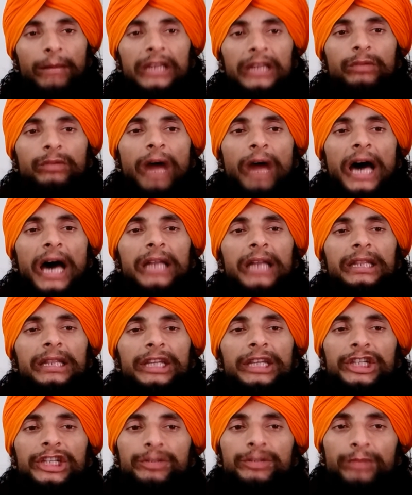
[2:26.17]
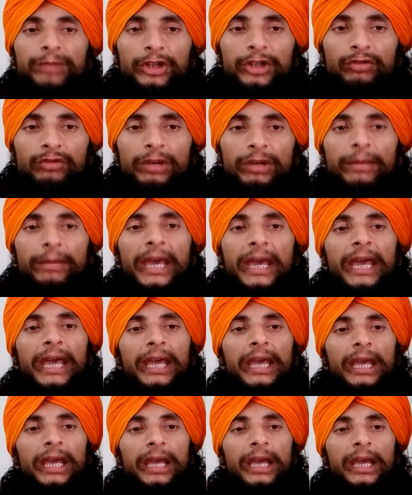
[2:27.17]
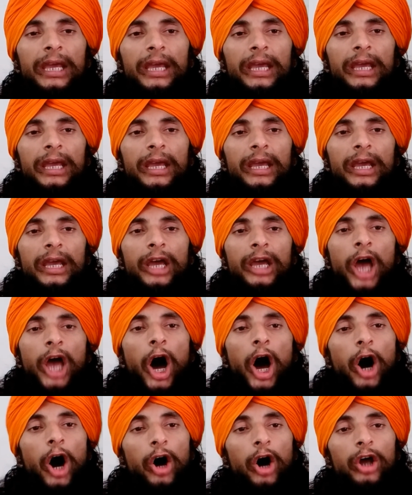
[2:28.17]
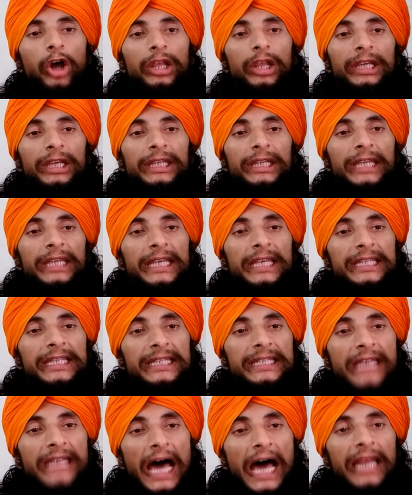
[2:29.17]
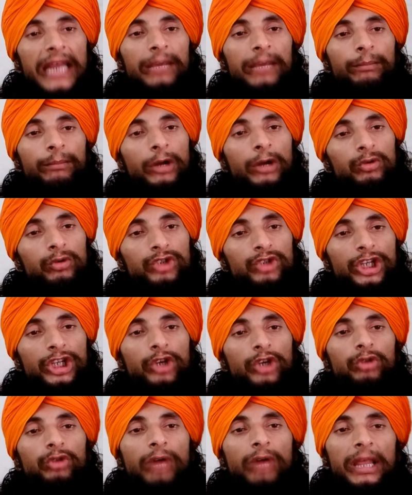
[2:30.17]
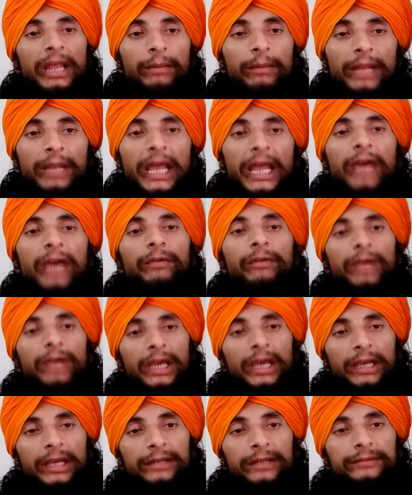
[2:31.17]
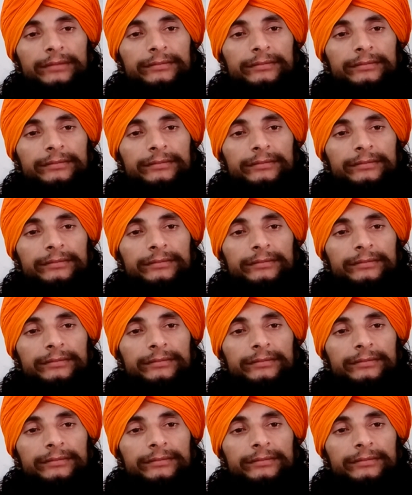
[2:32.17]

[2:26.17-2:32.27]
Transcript: मतवाद इस पृथ्वी में हैं और ये सारे मनुष्य के द्वारा बनाए हुए हैं